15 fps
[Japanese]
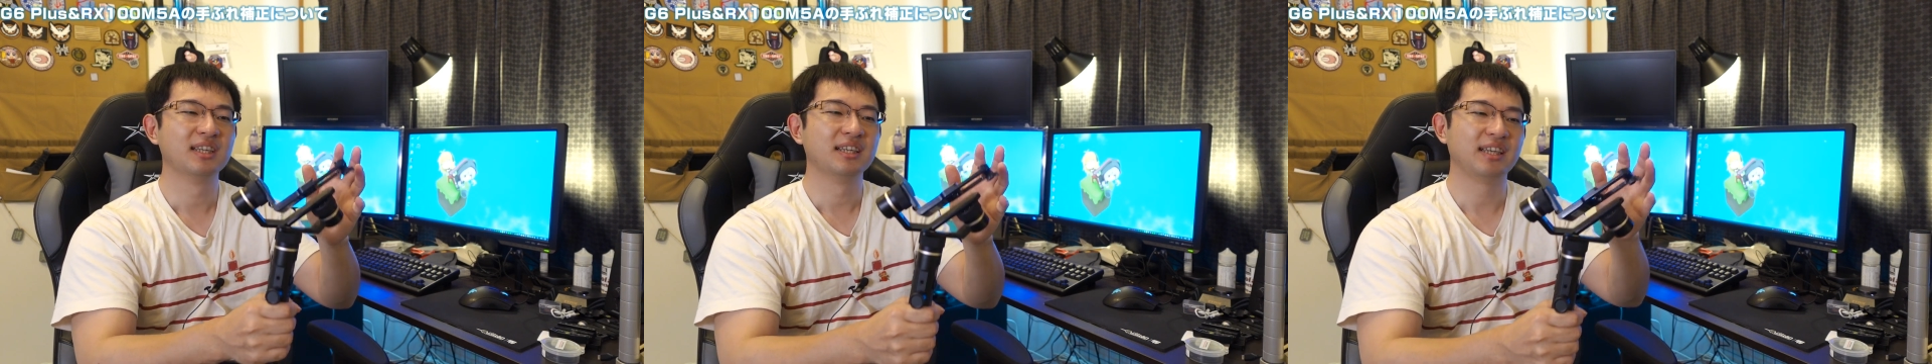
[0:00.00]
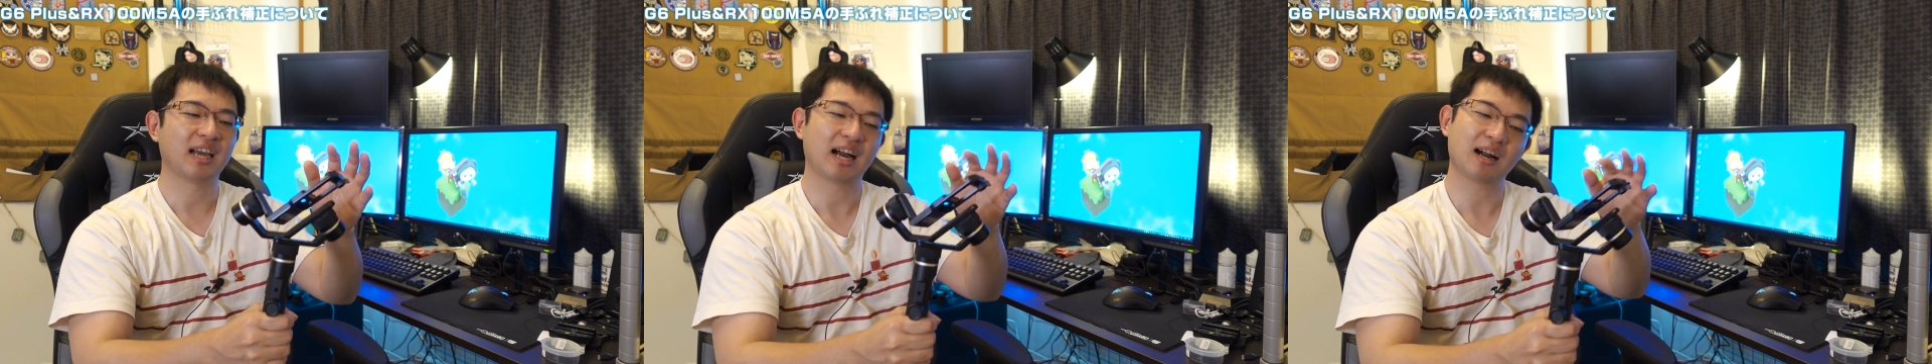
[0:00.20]

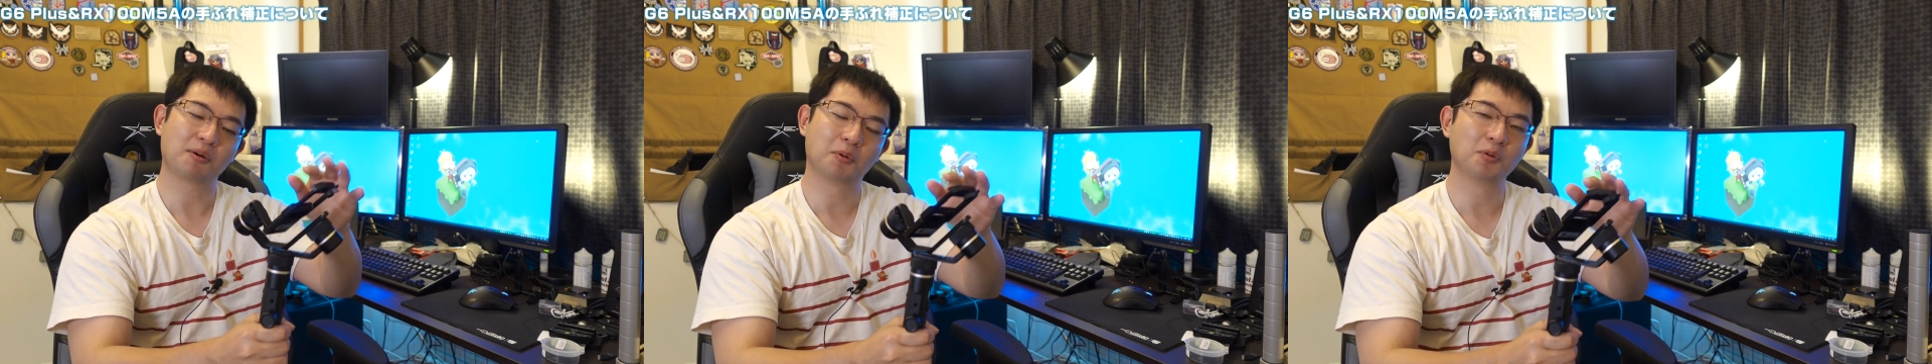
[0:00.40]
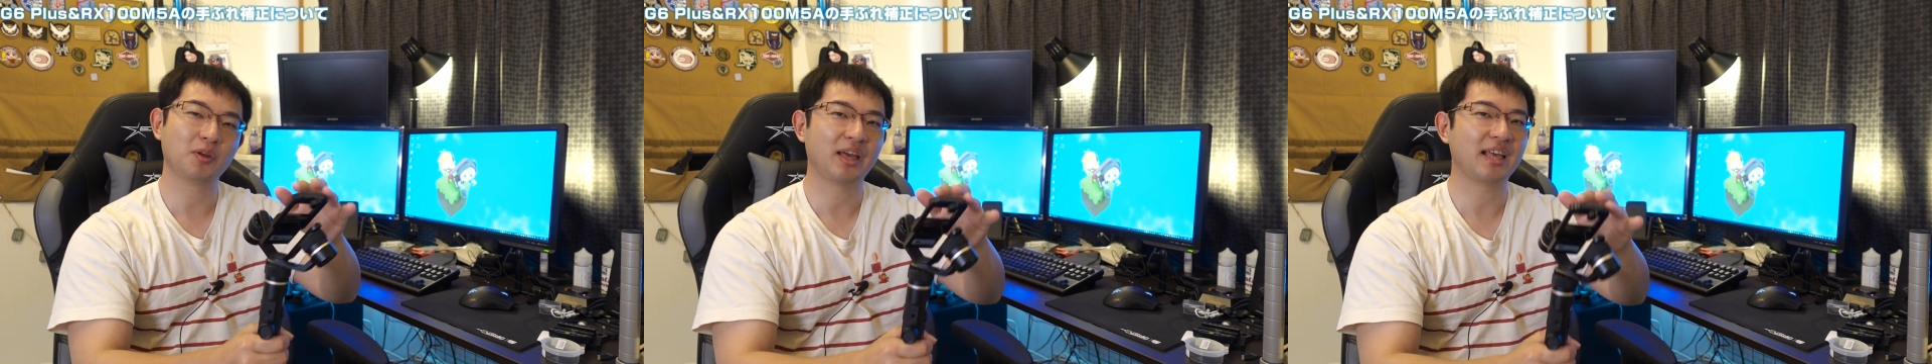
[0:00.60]
いやー、
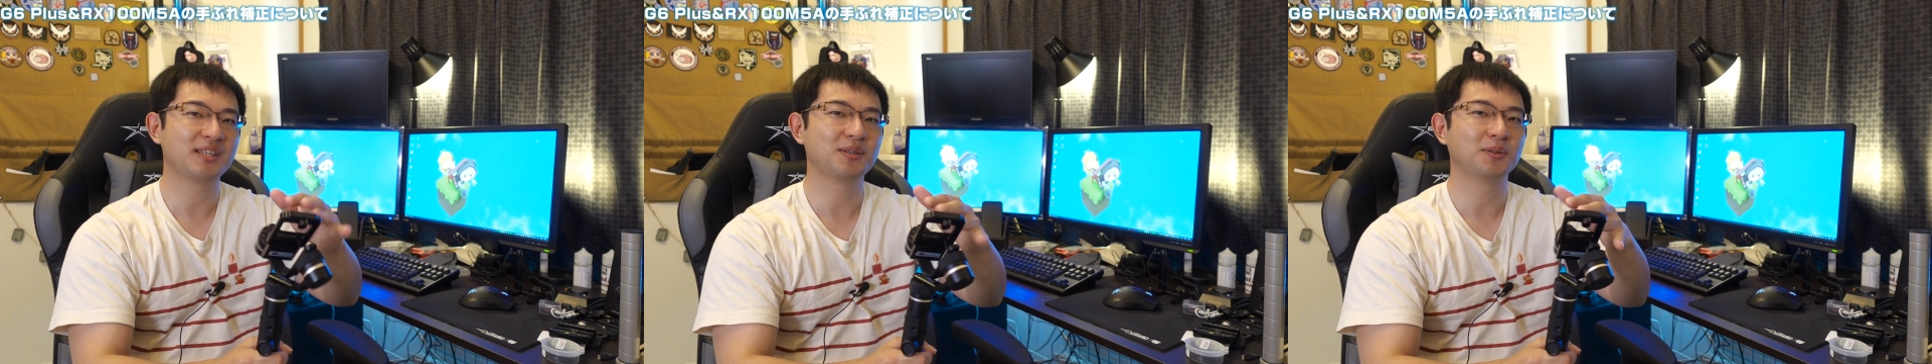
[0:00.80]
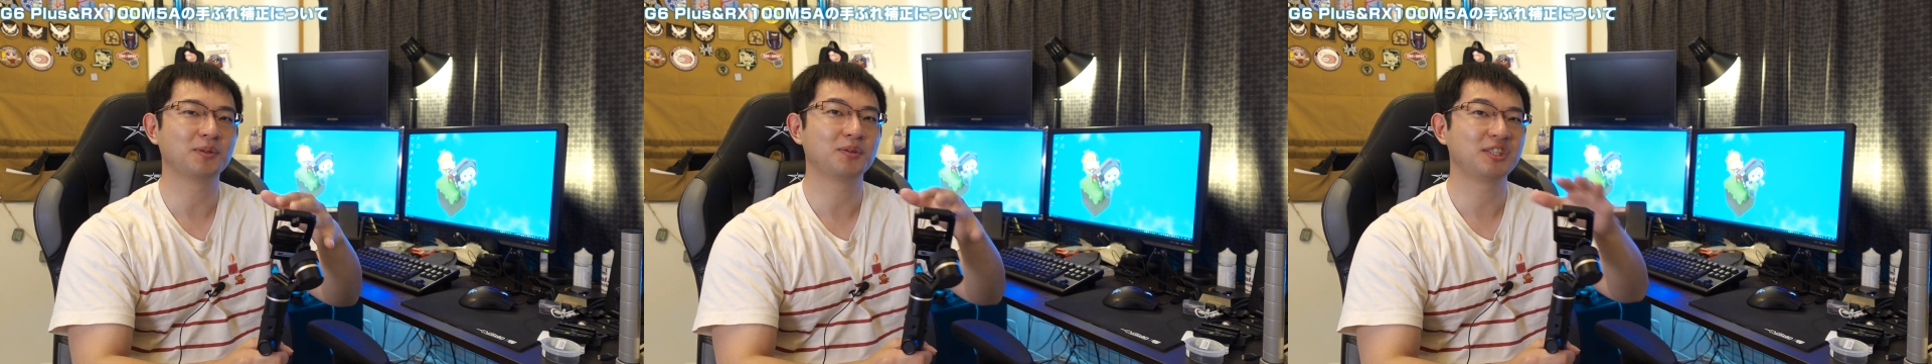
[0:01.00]
この映
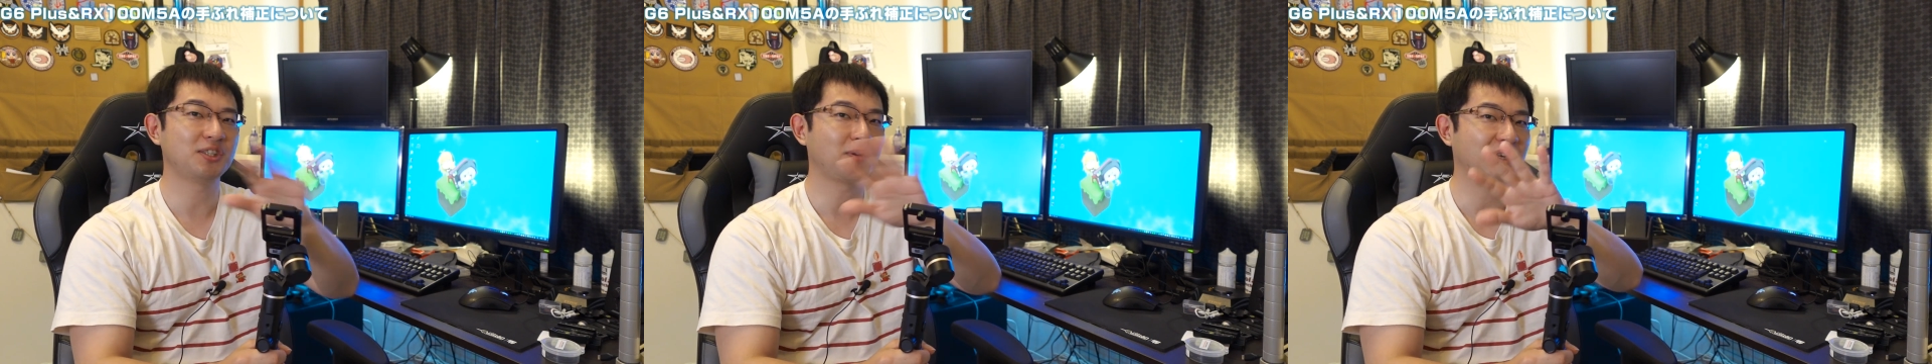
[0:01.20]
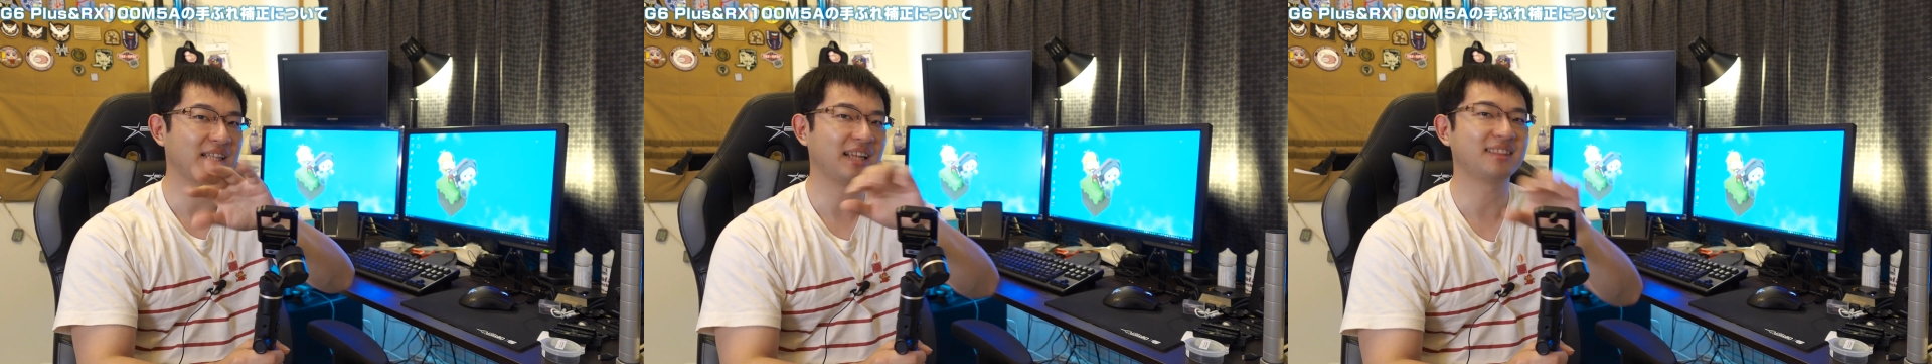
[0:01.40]
像どうしよ
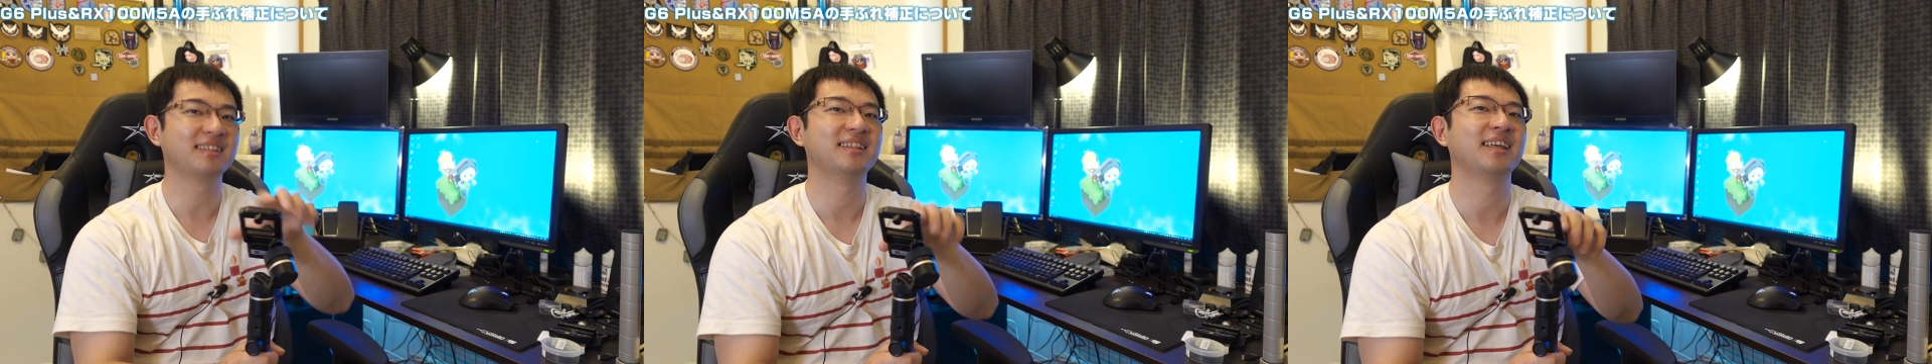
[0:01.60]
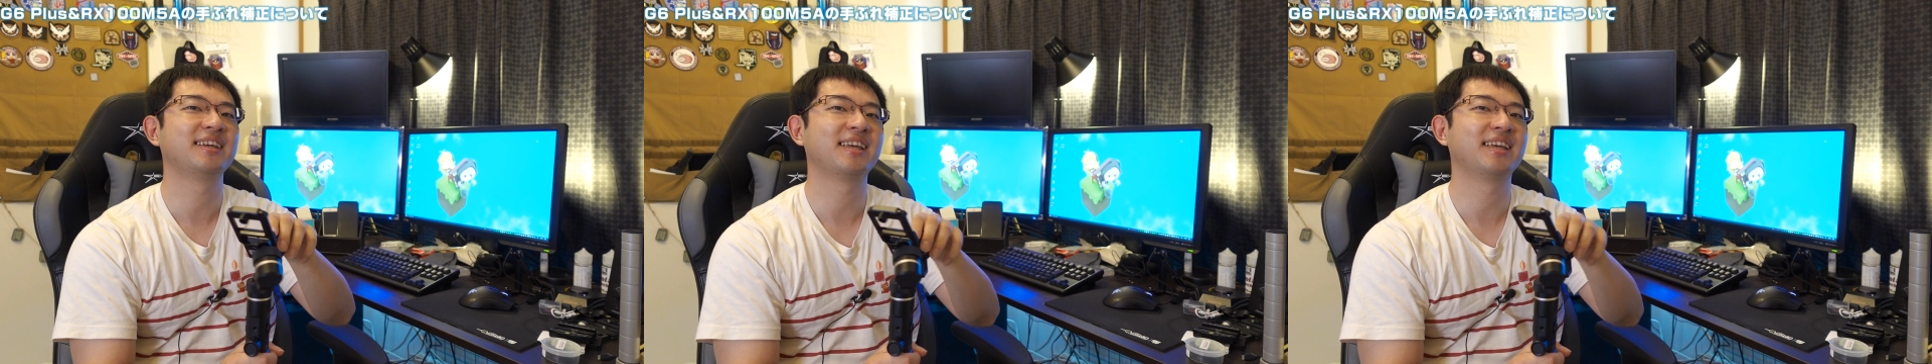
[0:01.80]
うかなってね、